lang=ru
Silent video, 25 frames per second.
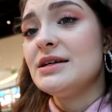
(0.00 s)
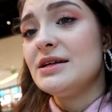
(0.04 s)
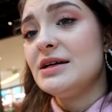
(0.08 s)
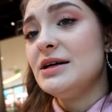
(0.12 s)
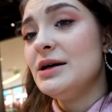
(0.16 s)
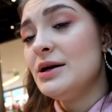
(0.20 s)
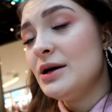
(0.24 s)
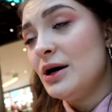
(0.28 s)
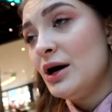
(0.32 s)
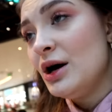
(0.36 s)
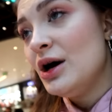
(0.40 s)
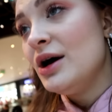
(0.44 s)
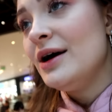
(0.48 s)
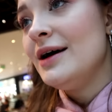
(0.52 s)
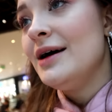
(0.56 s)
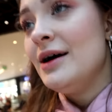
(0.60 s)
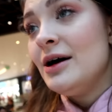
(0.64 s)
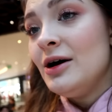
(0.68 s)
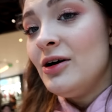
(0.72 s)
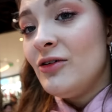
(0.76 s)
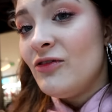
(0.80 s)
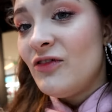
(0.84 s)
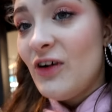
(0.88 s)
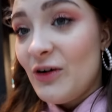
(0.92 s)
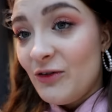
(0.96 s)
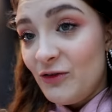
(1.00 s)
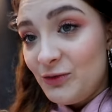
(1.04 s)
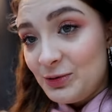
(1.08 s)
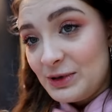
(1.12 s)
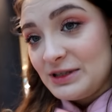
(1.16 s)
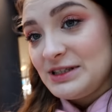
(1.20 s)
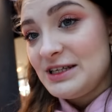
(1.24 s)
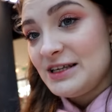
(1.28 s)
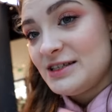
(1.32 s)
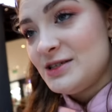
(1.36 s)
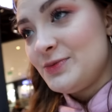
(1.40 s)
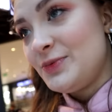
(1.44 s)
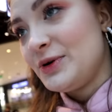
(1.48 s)
Я вам в
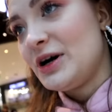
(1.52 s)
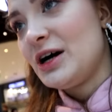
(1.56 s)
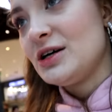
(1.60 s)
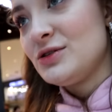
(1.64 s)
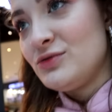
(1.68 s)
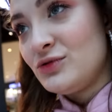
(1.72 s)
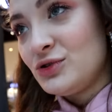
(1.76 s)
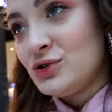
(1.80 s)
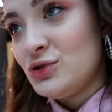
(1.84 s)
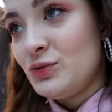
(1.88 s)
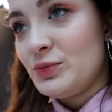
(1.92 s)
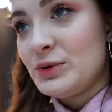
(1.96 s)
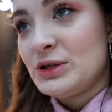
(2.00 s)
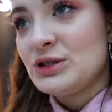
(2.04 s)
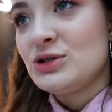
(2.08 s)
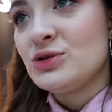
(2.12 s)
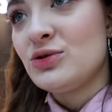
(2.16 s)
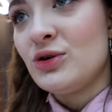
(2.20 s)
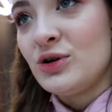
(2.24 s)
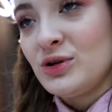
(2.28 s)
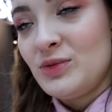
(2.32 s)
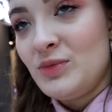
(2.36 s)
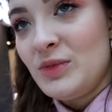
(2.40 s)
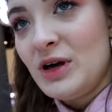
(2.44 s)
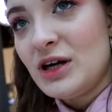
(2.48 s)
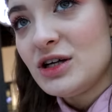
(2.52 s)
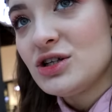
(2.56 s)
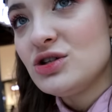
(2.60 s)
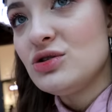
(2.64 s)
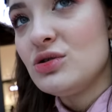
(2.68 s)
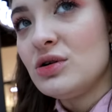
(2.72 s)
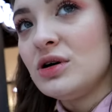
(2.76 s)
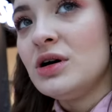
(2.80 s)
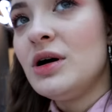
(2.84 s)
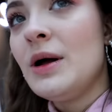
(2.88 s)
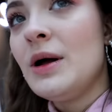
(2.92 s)
процессе показываю, что происходит между.